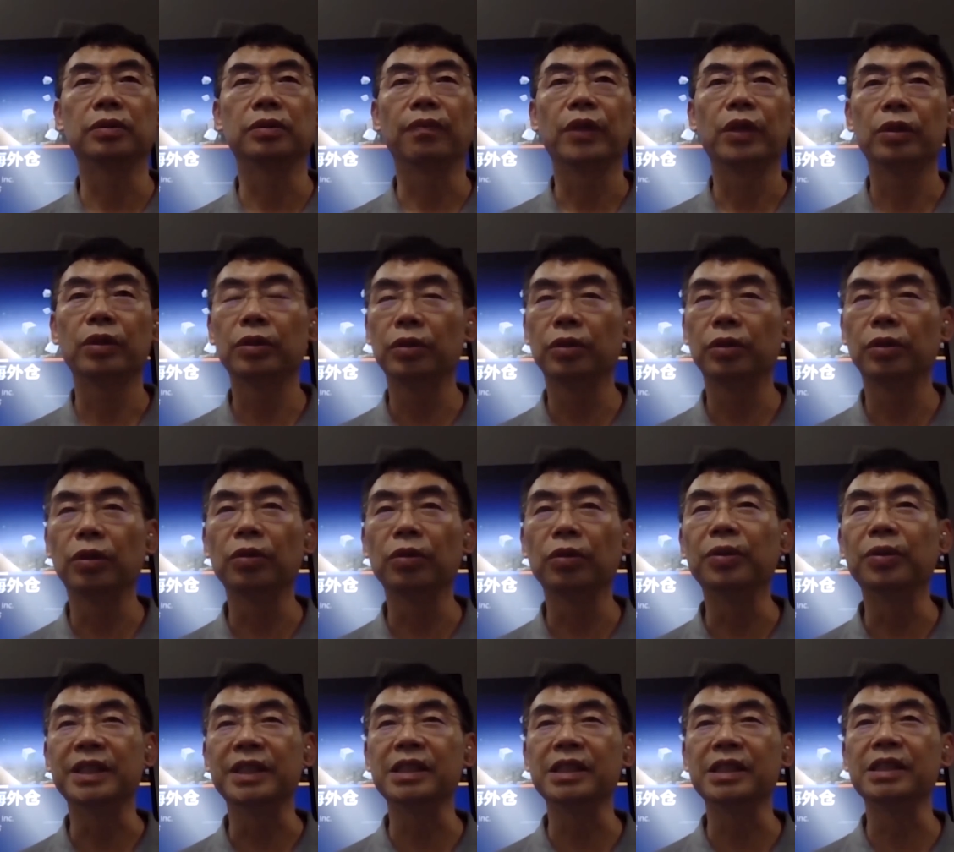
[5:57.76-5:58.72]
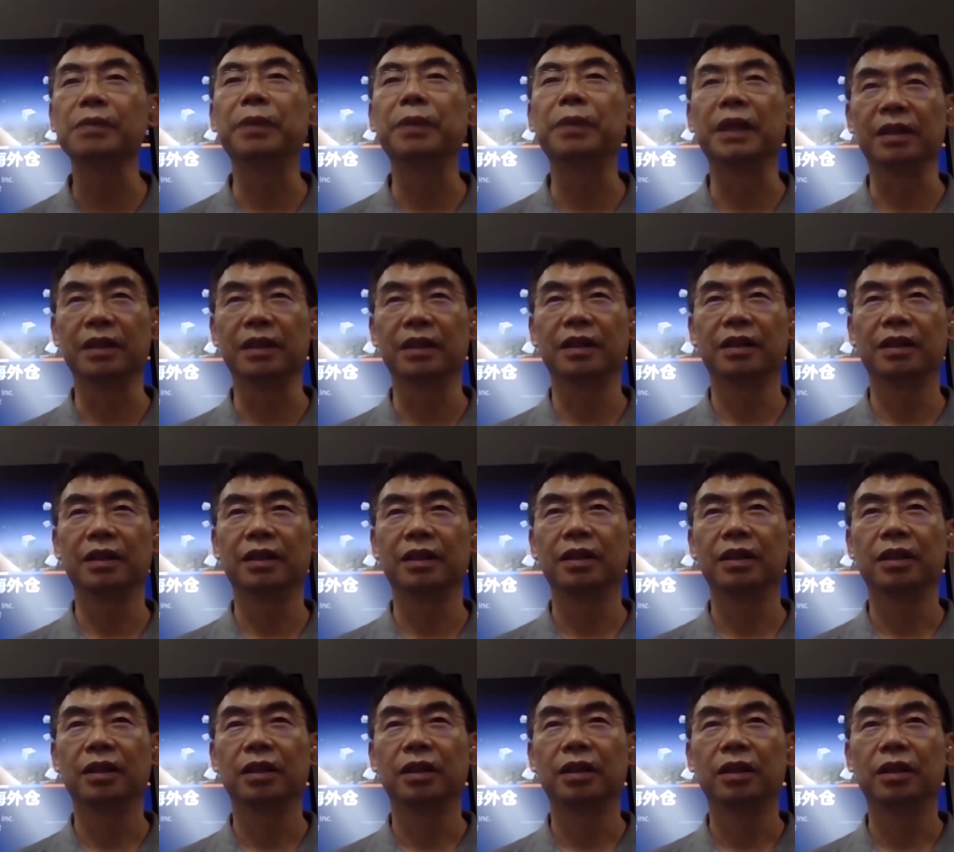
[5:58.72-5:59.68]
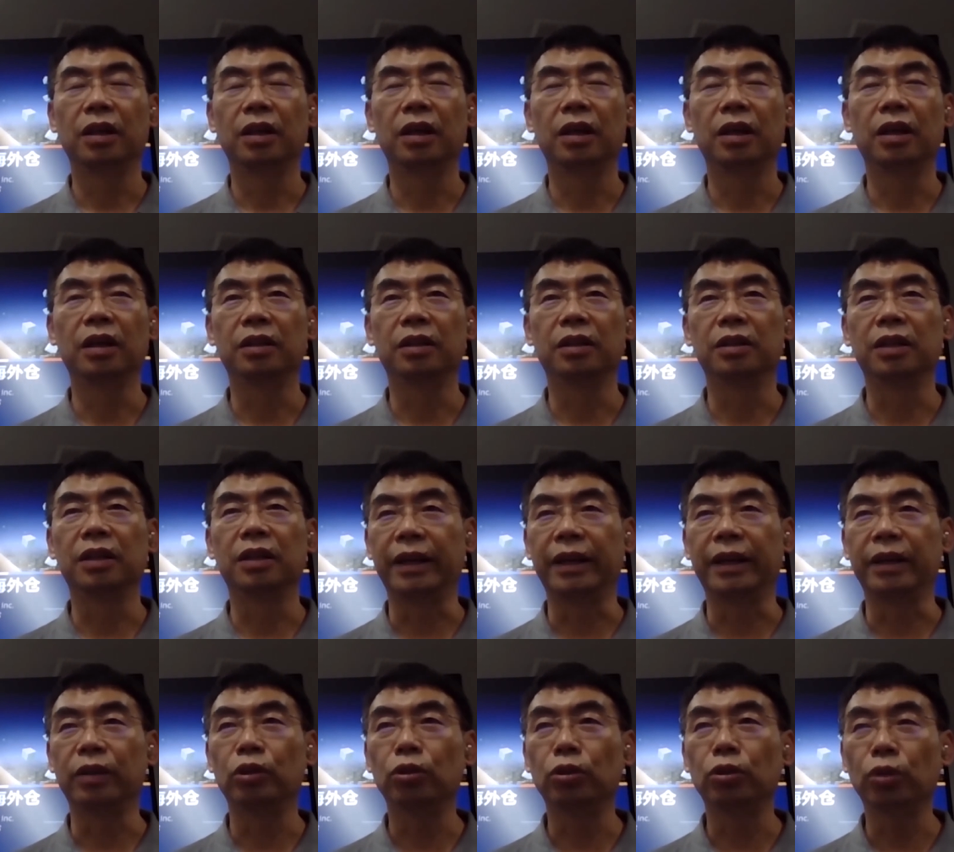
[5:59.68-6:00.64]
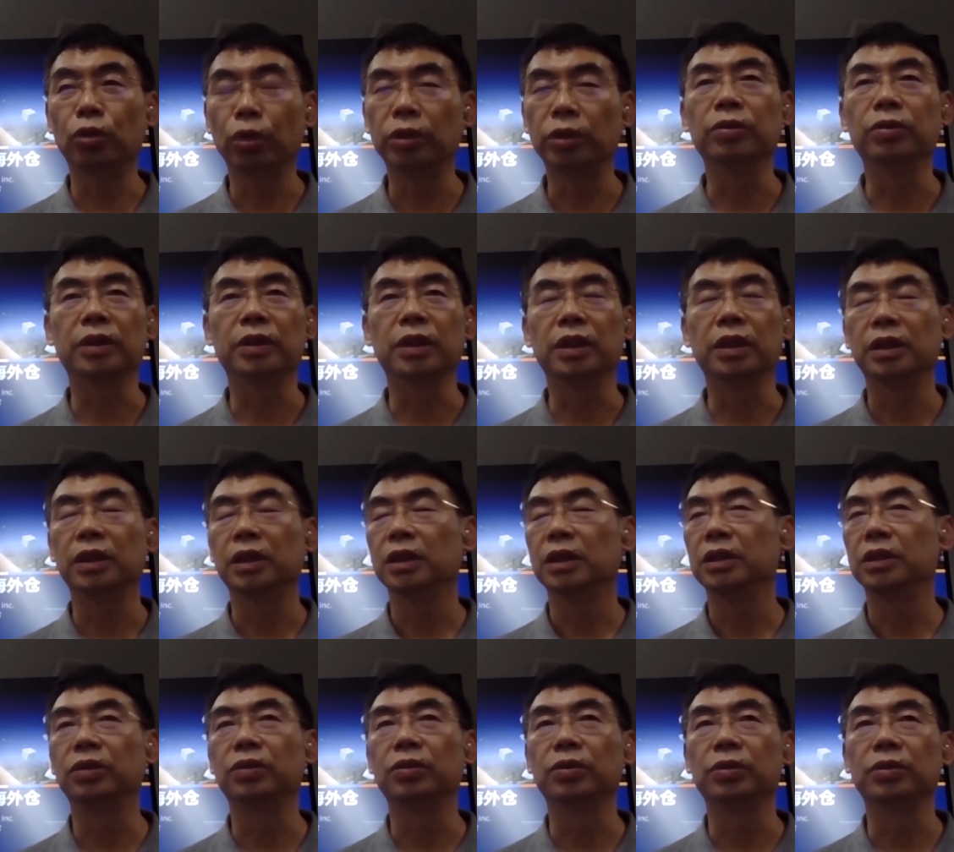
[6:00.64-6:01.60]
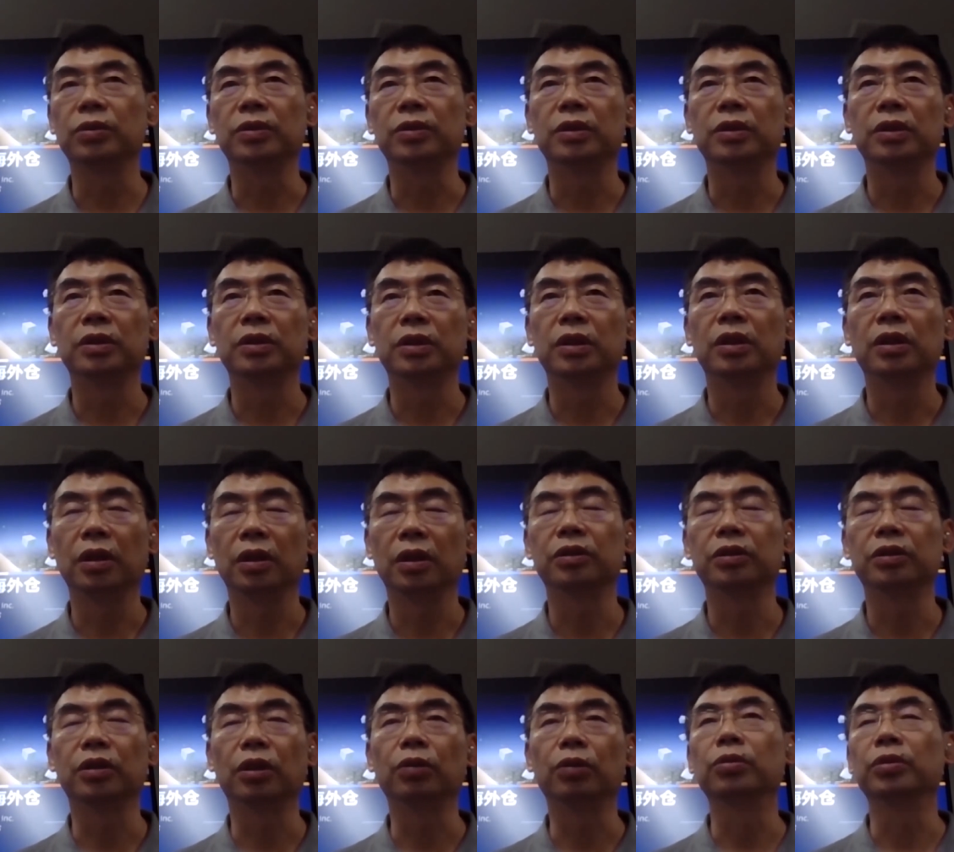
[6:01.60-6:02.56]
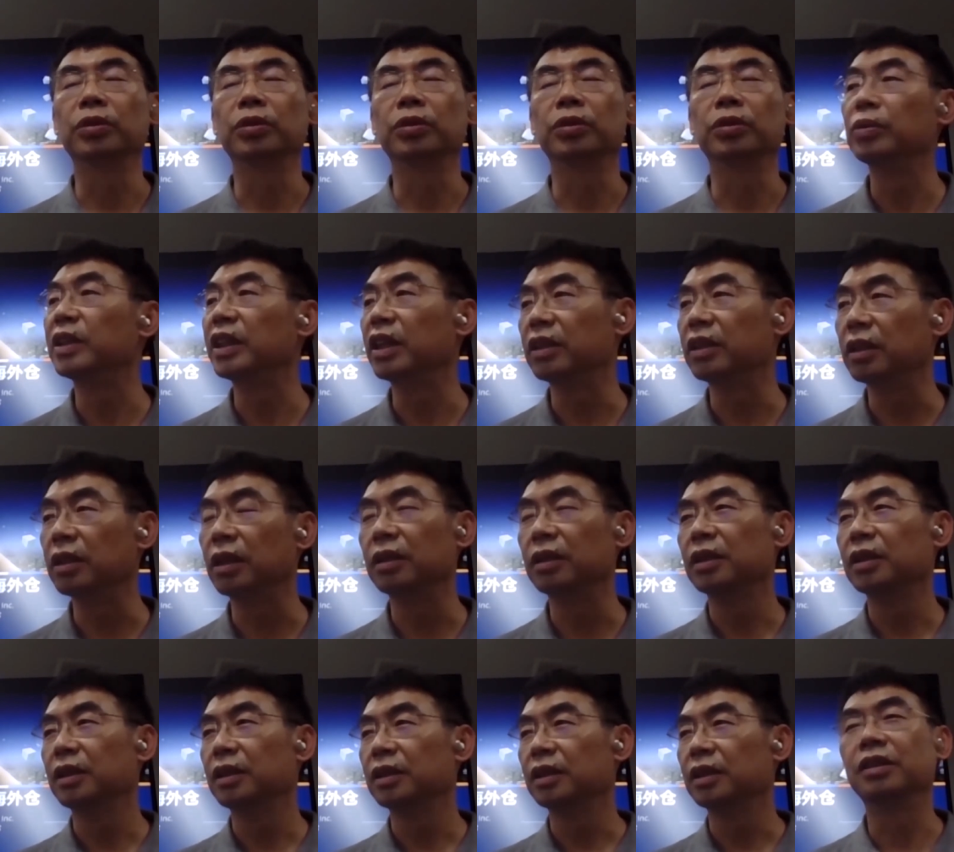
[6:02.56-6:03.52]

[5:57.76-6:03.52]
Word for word: 通过资本啊来推动的这种啊投入，因为电商大家都